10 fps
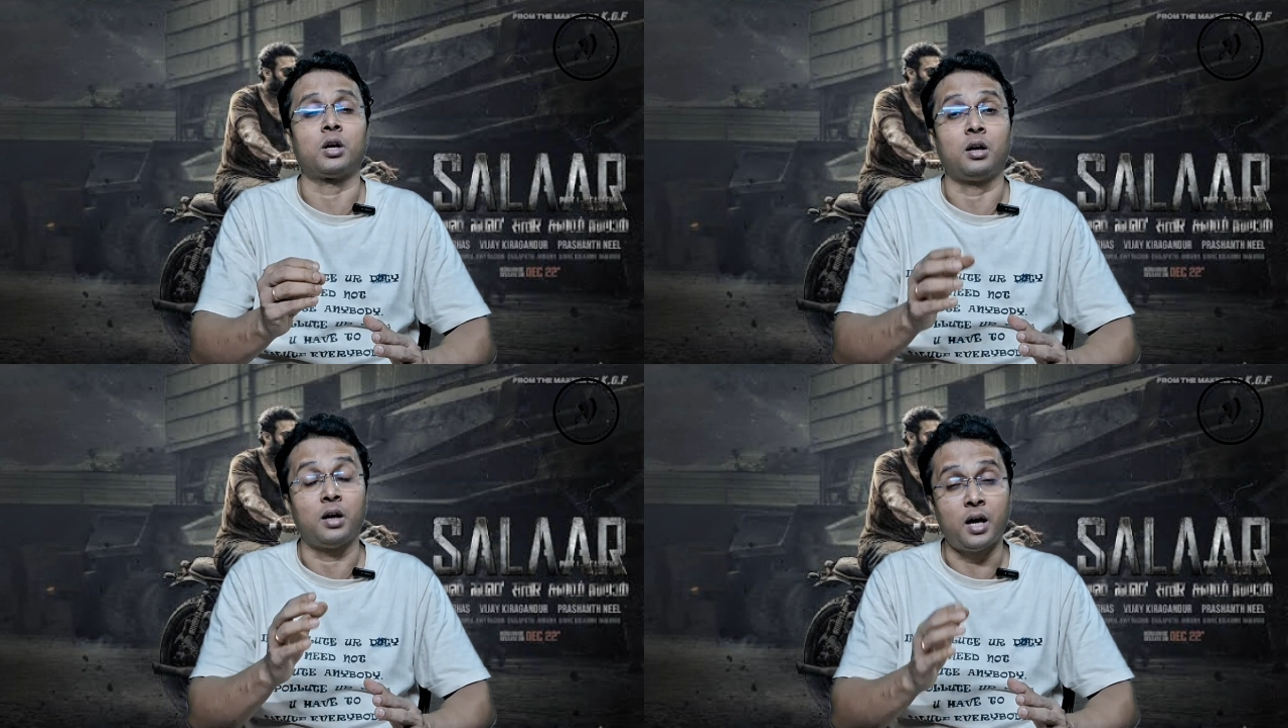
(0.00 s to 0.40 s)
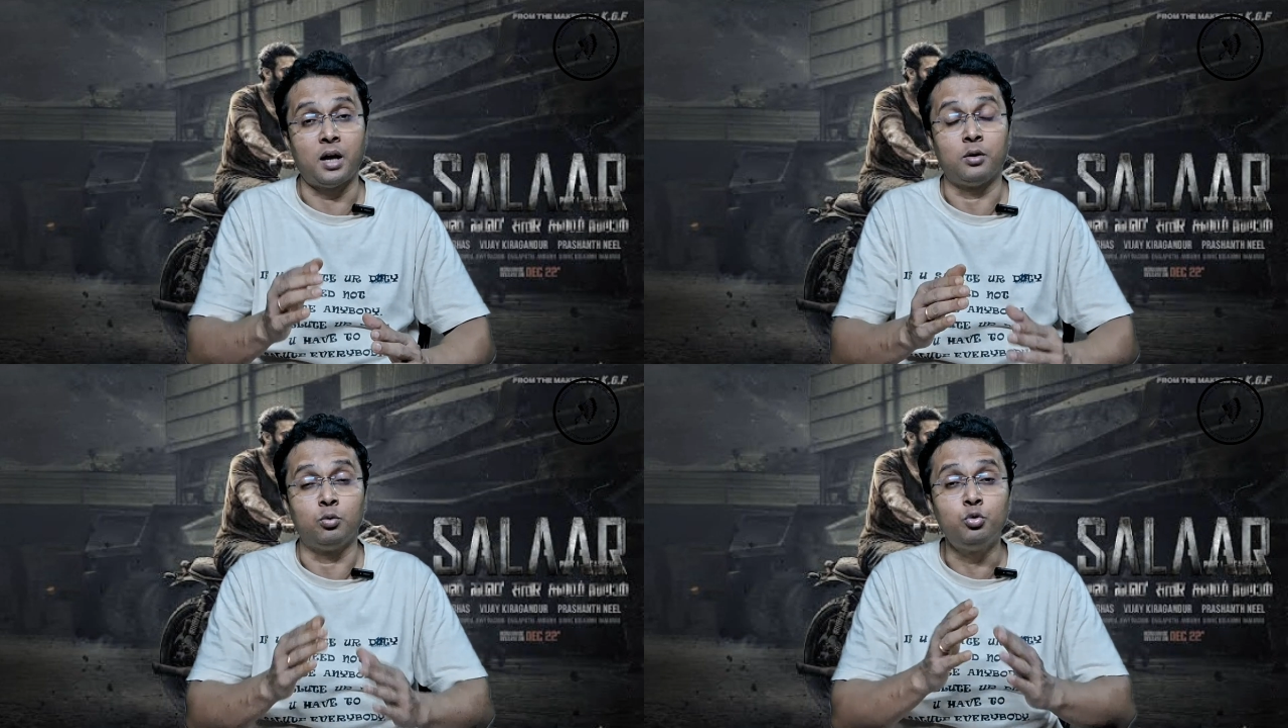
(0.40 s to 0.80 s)
টাকা
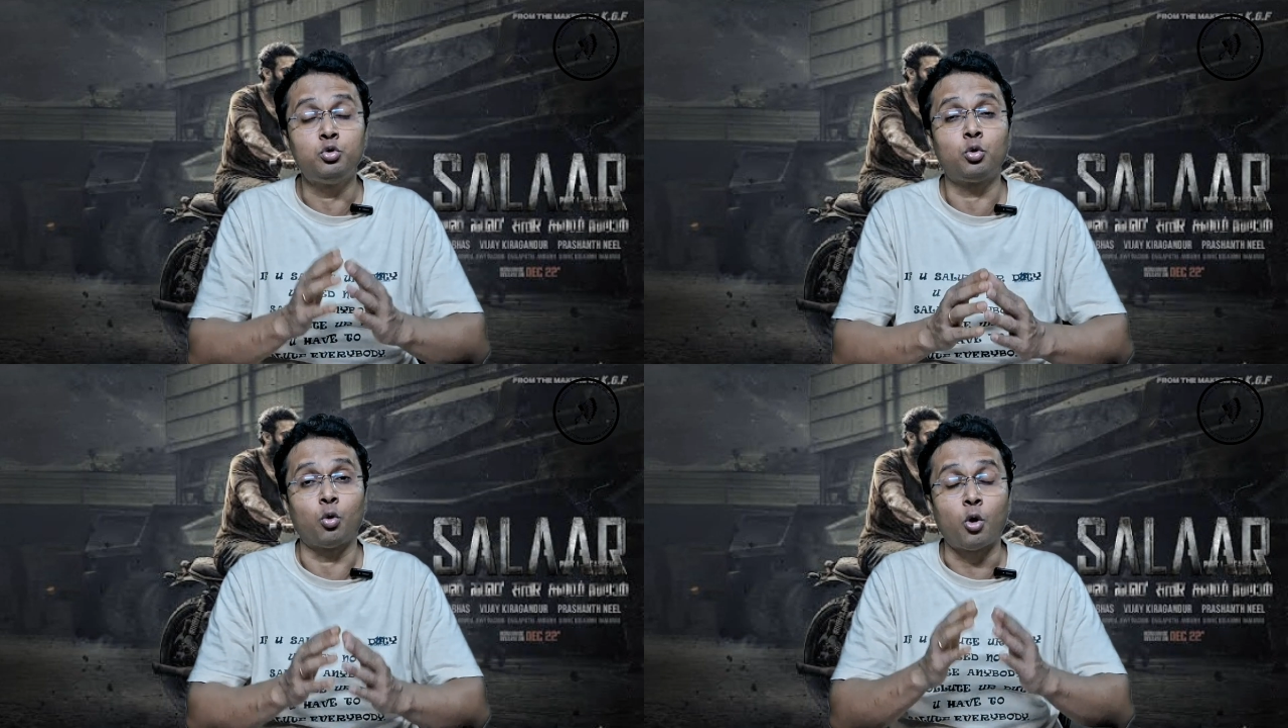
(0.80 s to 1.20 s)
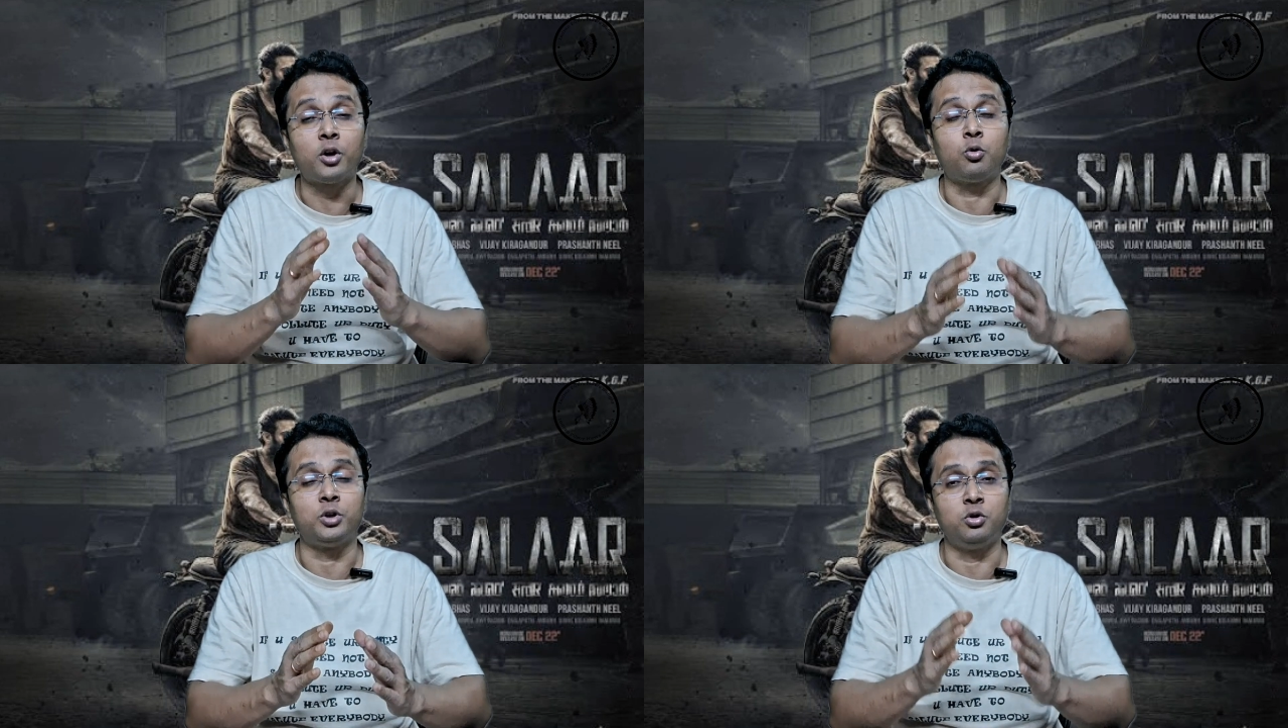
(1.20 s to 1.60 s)
হ্যাঁ দুইশো
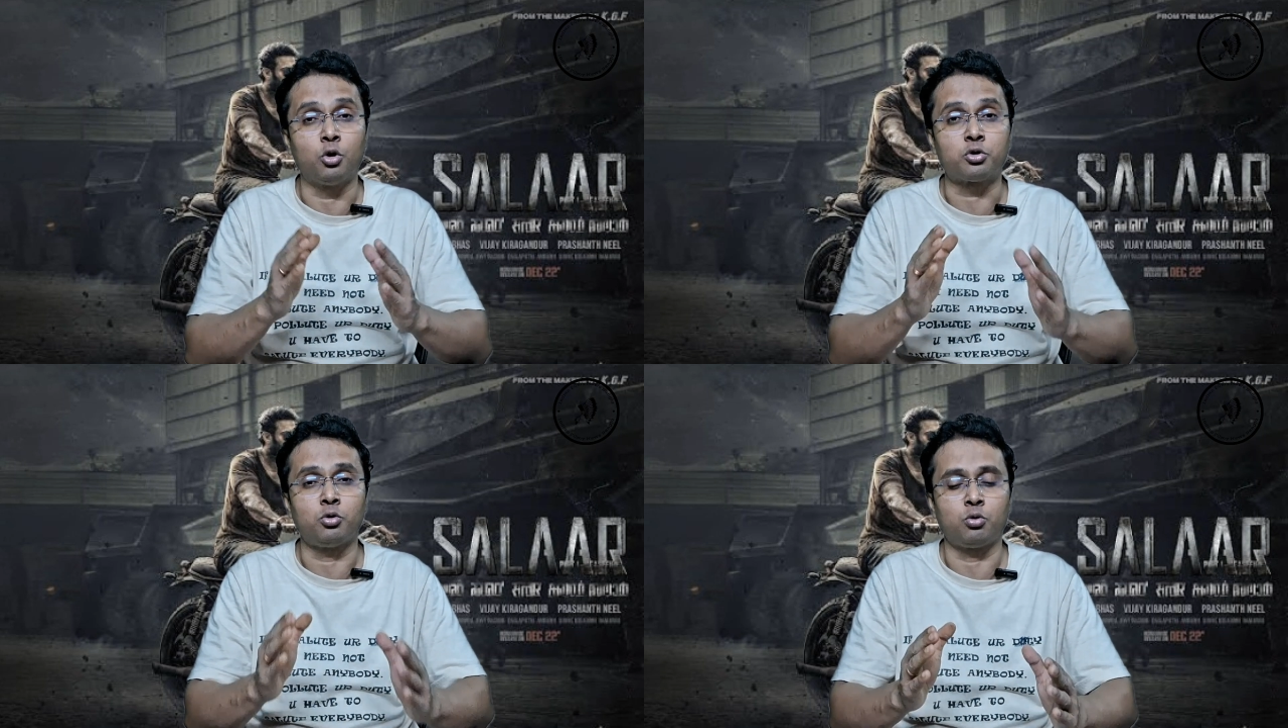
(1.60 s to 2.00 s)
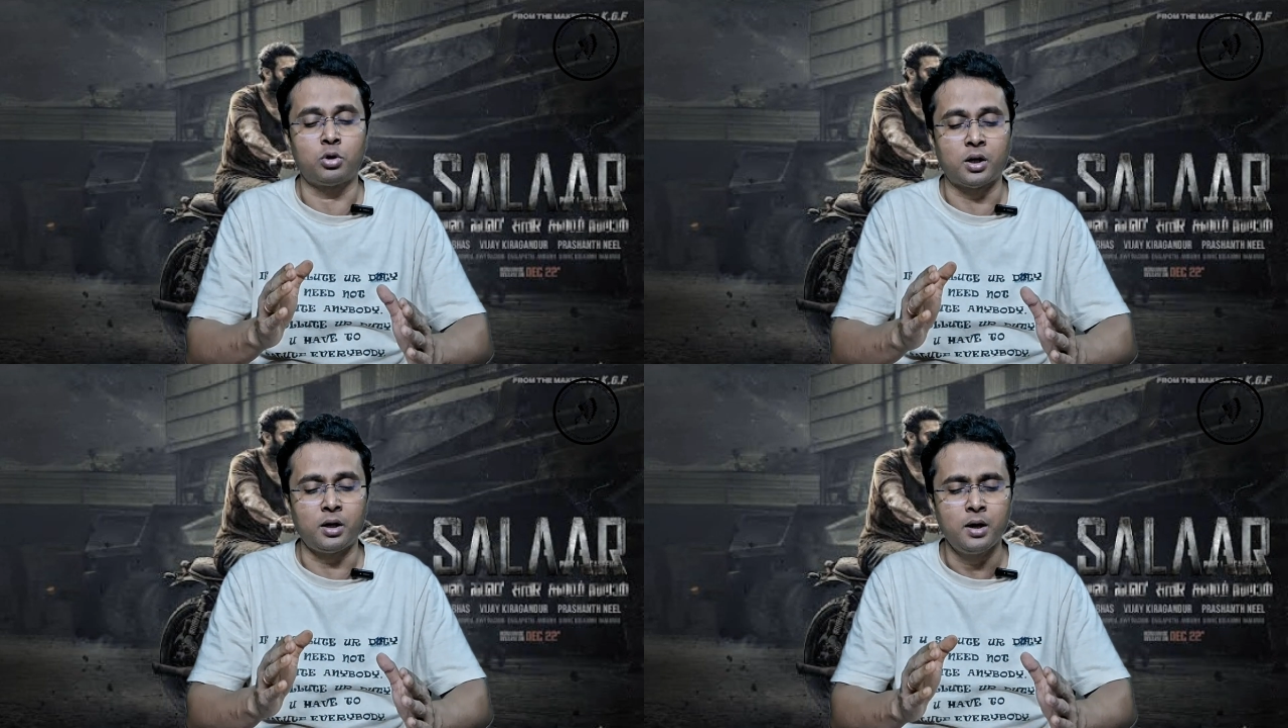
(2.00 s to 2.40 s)
নয় কোটি দশ লক্ষ
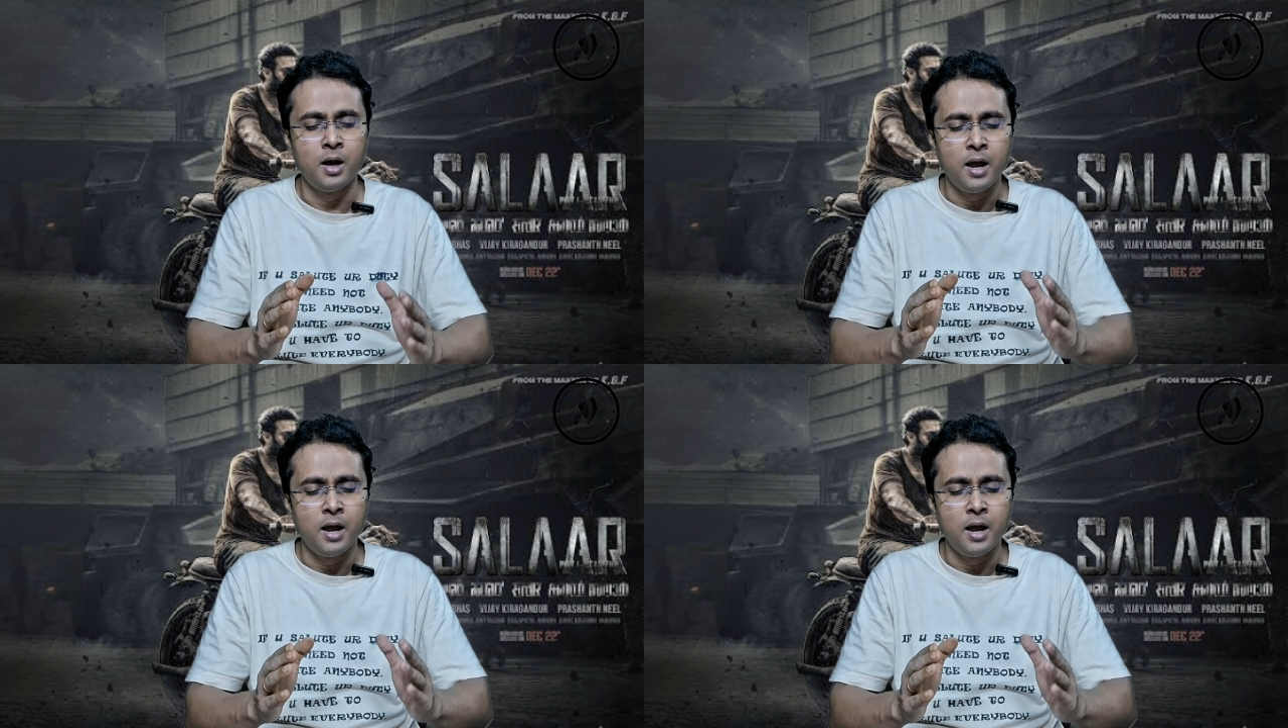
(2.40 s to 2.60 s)
টাকা